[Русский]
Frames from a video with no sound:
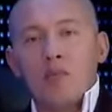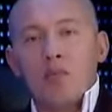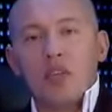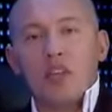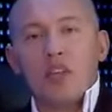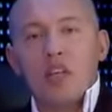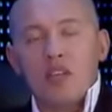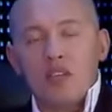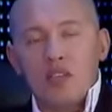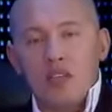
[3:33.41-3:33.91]

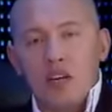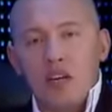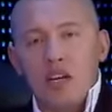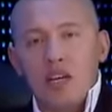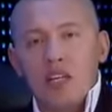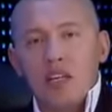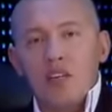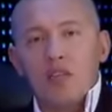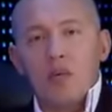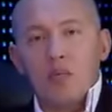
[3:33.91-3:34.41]

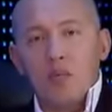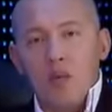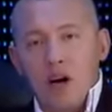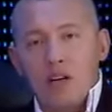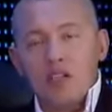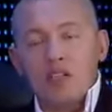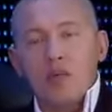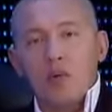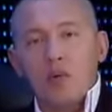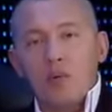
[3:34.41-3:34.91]
15-летнего
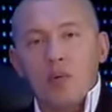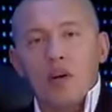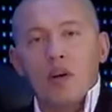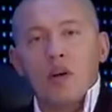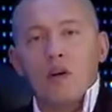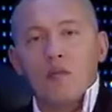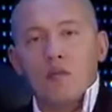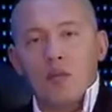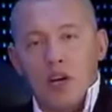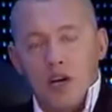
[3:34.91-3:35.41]
максимум
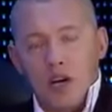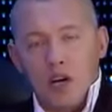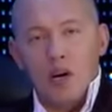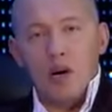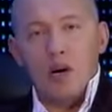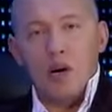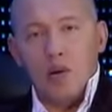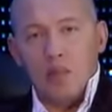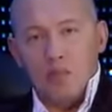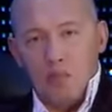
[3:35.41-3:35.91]

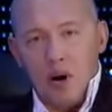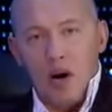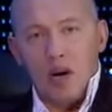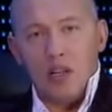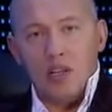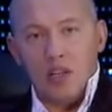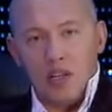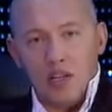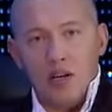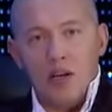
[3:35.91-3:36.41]
э,
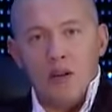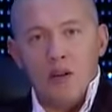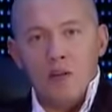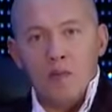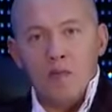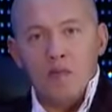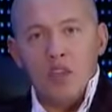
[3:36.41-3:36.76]
парня, да,